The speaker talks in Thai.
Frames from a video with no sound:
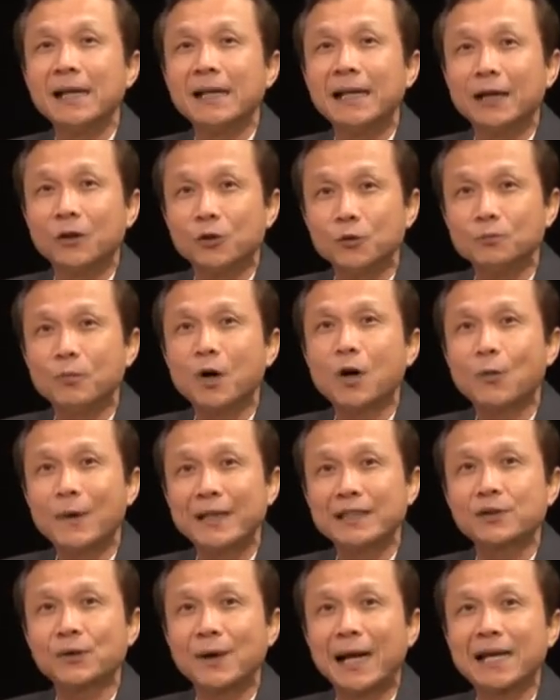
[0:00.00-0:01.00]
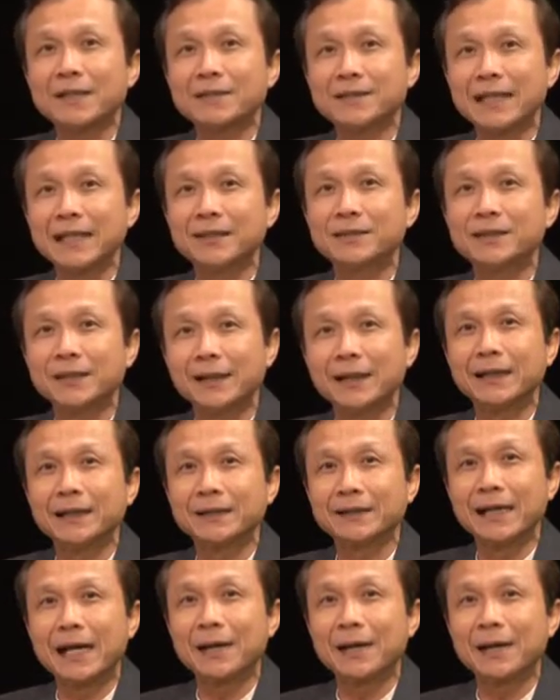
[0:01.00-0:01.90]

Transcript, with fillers: และคุณพ่อวัชระเสงเจริญค